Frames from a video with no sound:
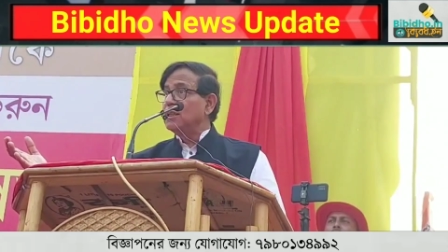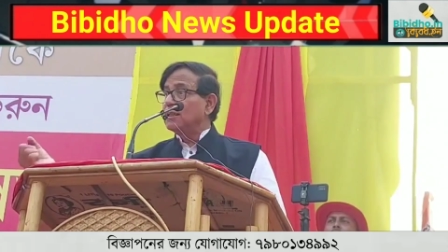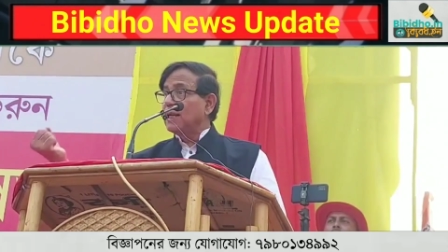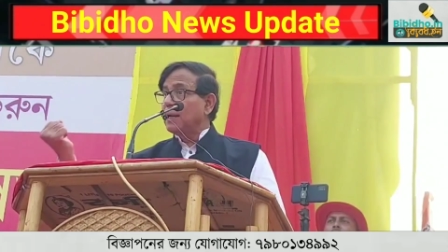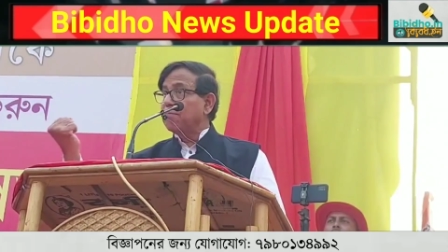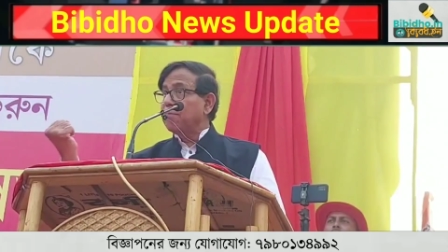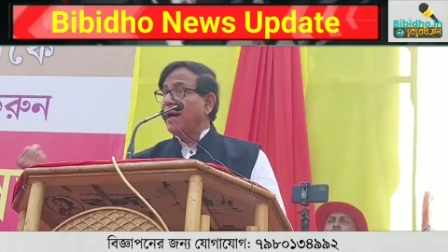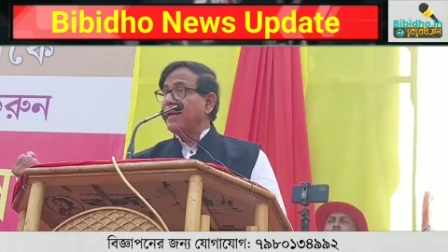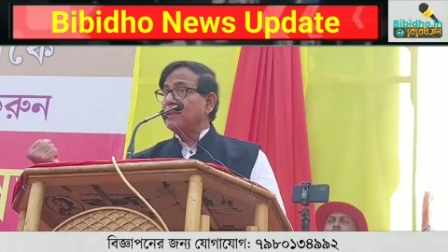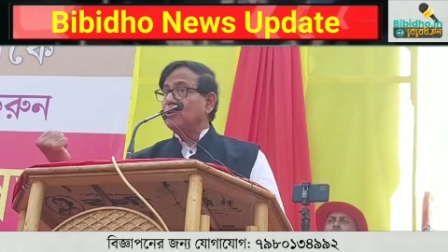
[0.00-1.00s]
তার
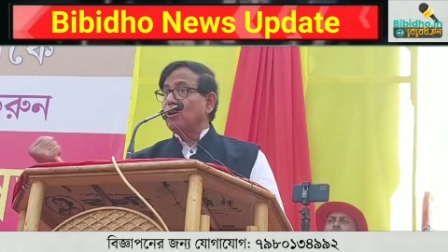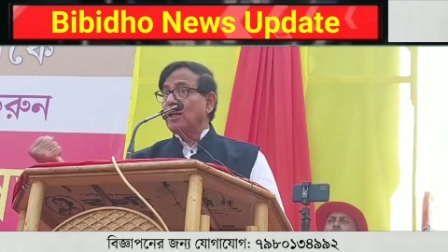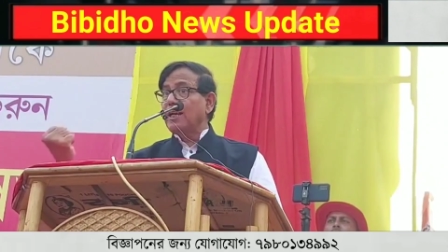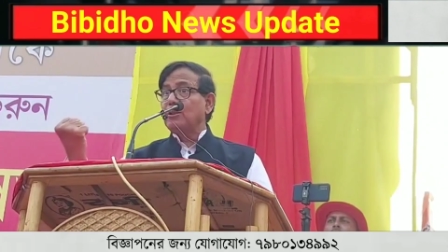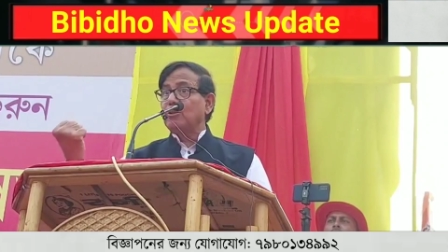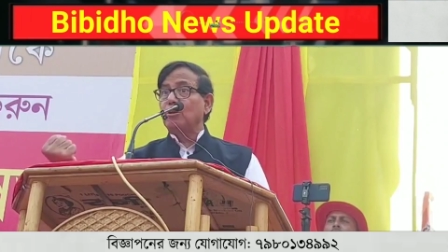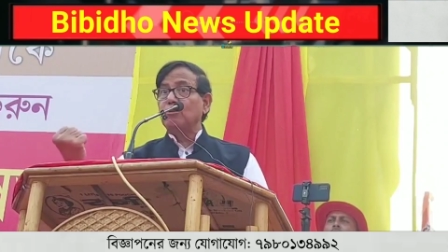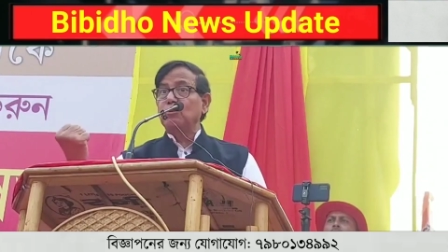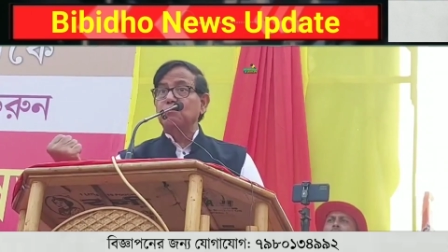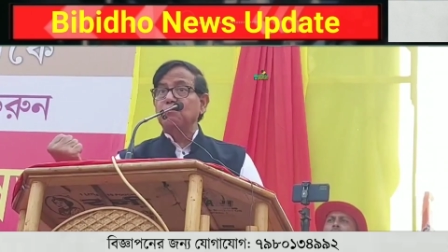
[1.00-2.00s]
পায়ের তলায় শক্ত
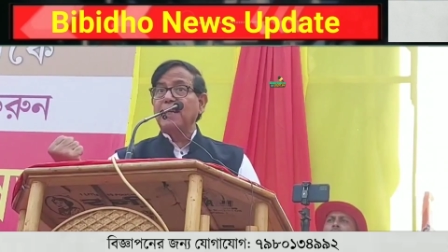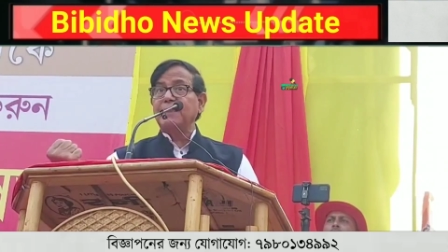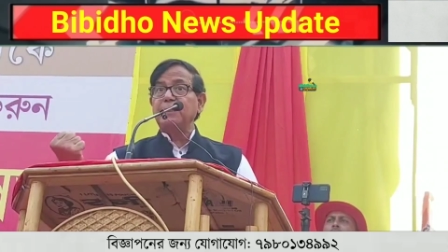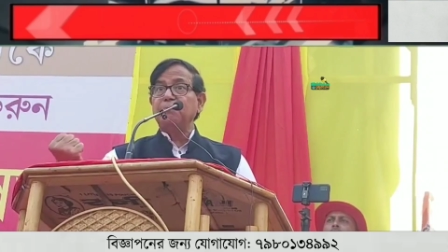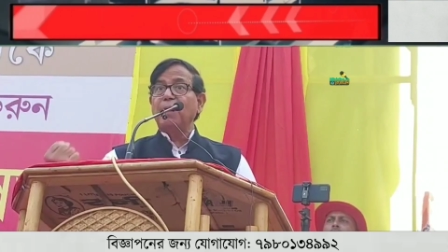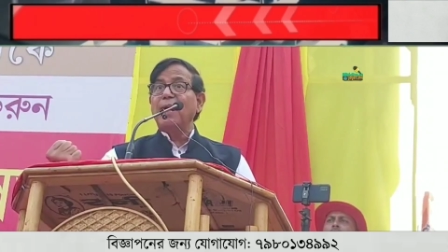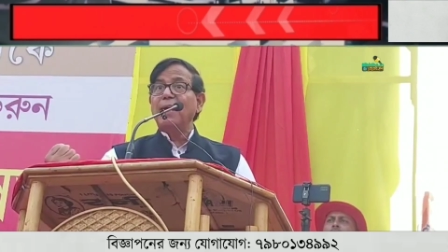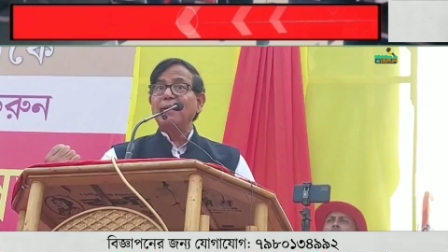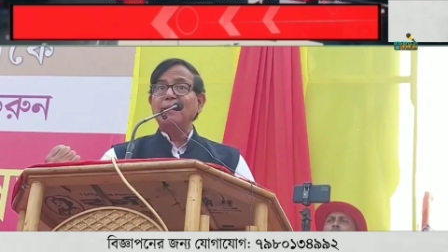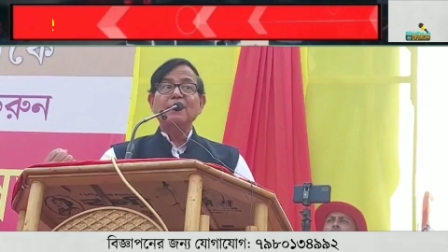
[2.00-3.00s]
মাটি পায়
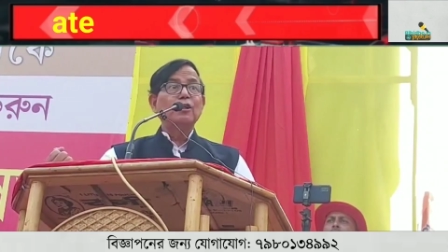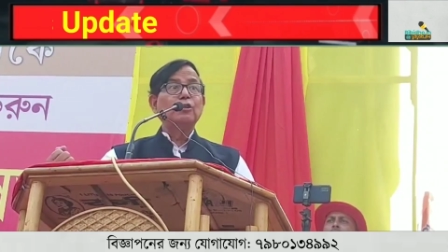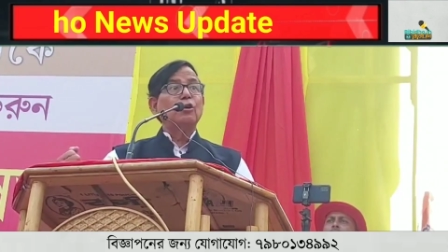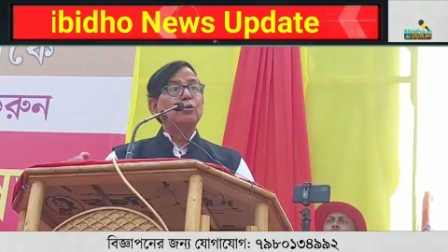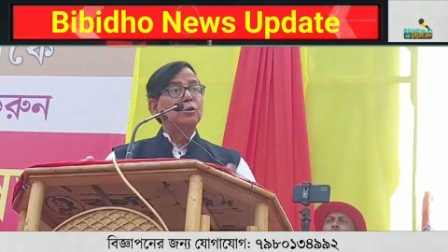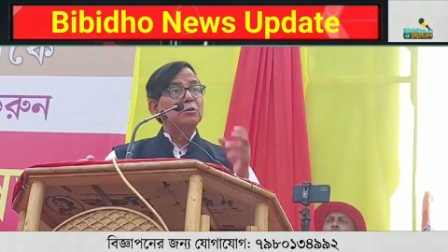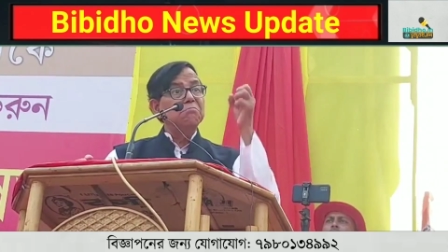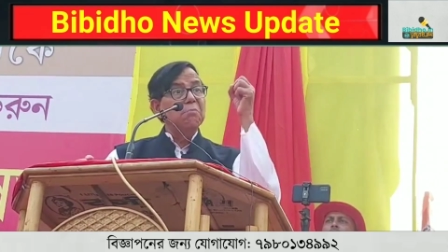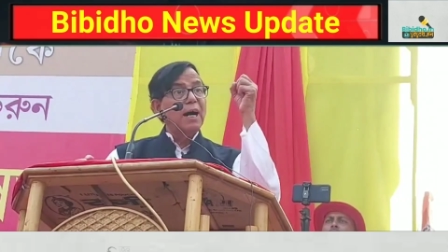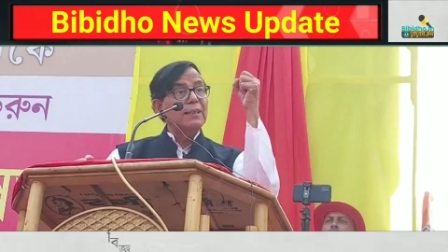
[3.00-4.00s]
তখন
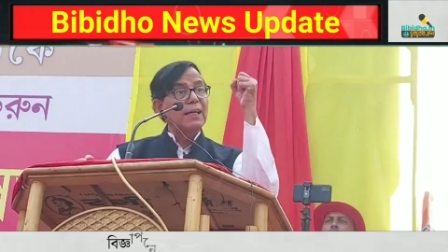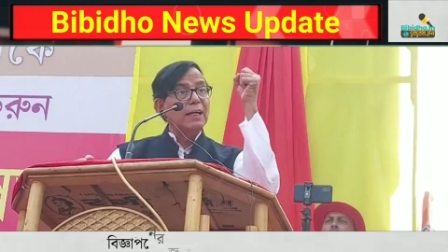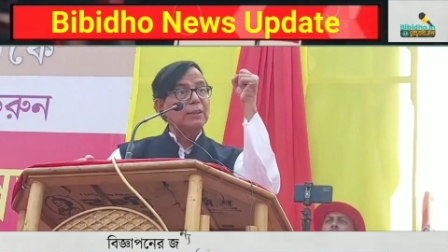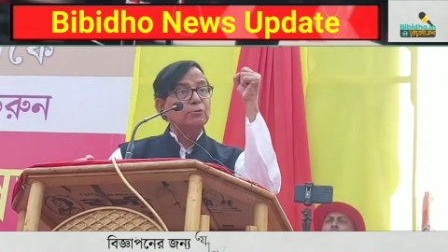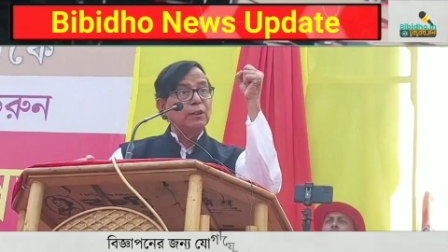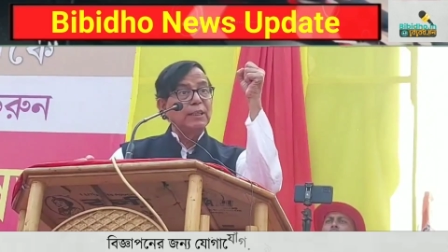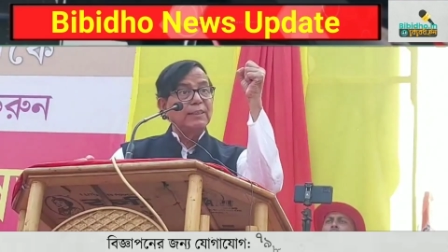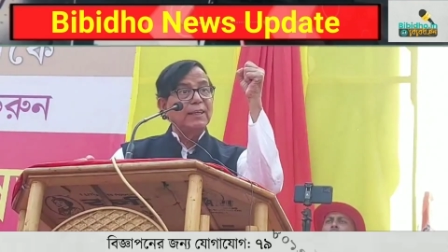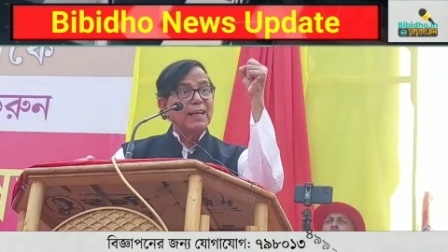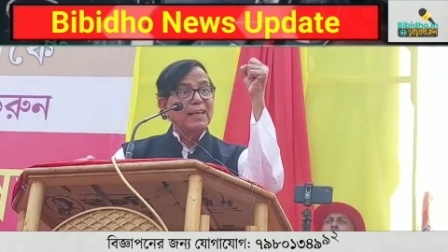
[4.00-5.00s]
মাথা তুলে
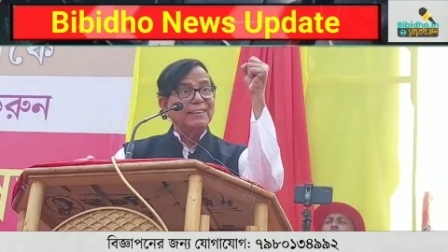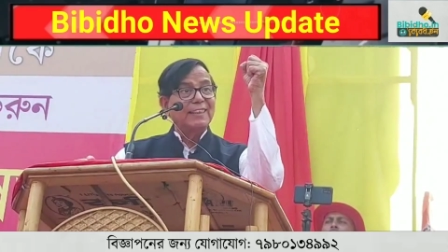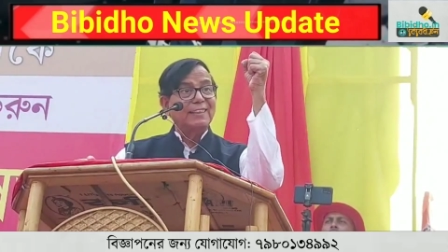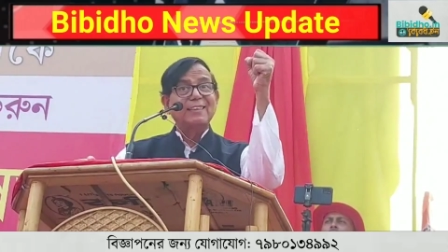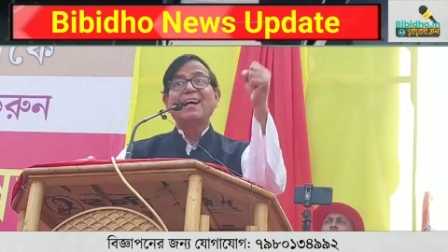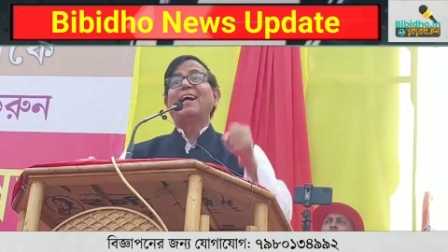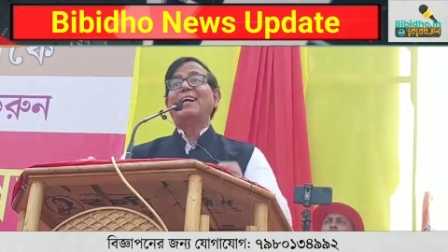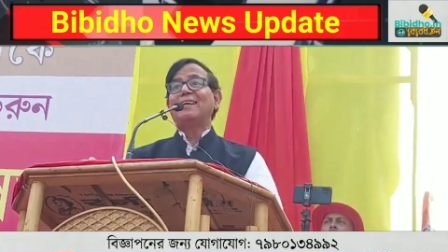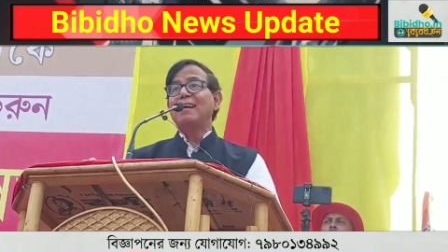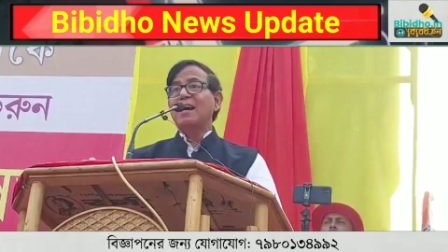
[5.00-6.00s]
দাঁড়াতে চায়
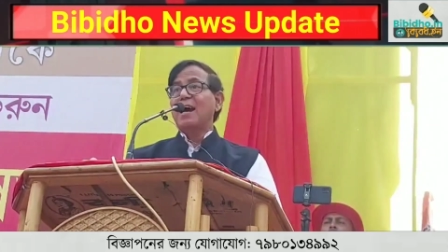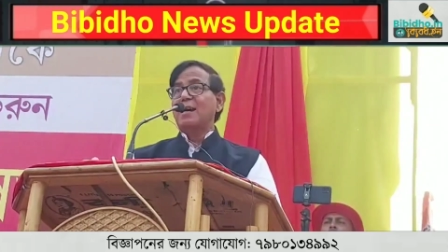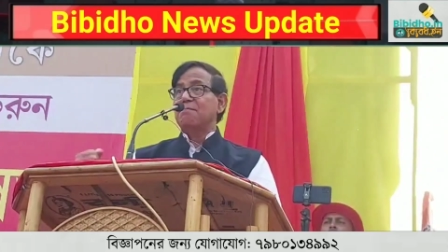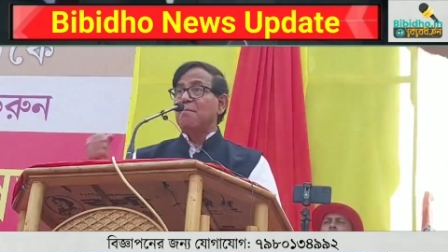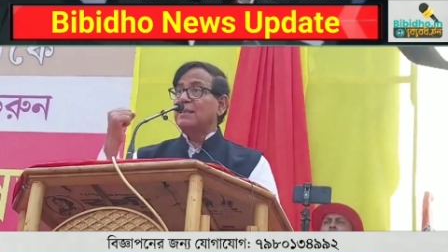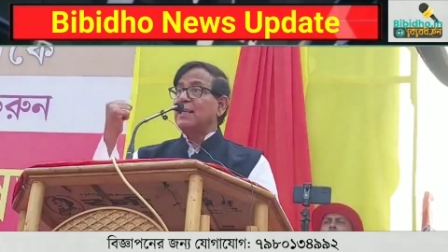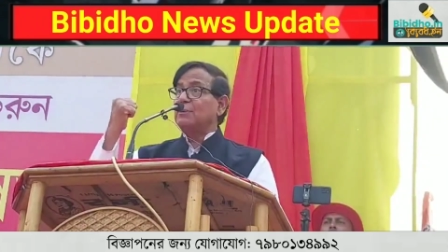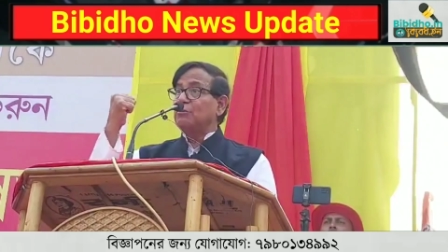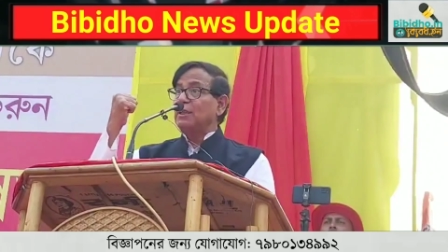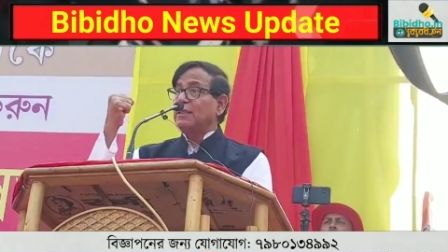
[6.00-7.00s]
আর মাথা
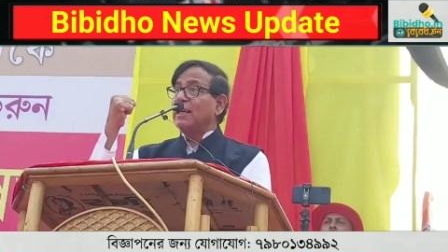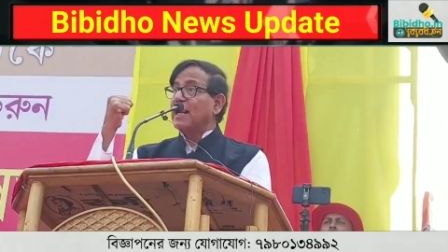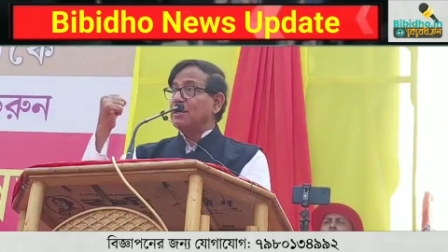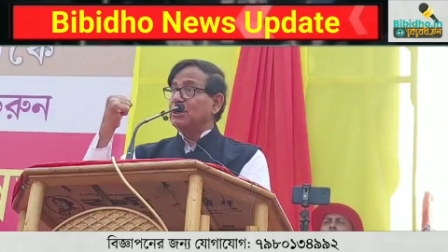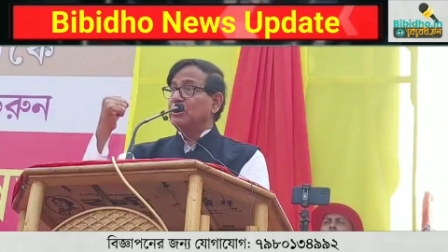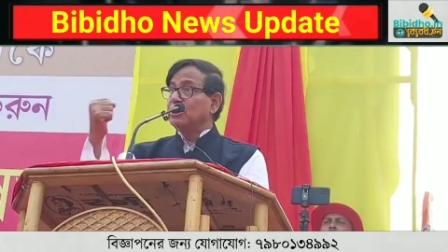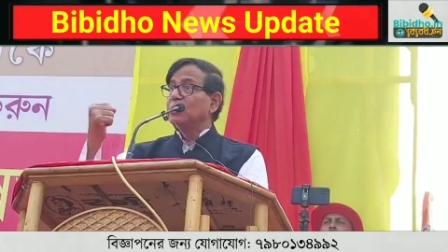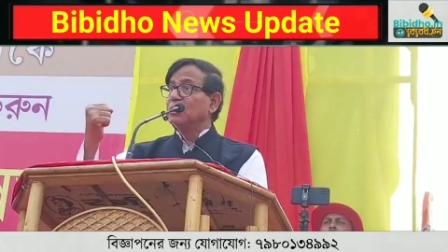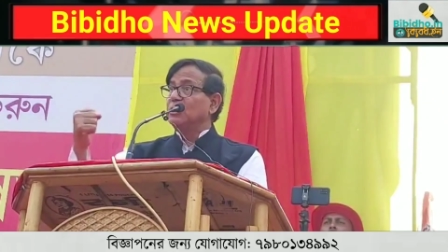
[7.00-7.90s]
তুলে দাঁড়াবার জন্য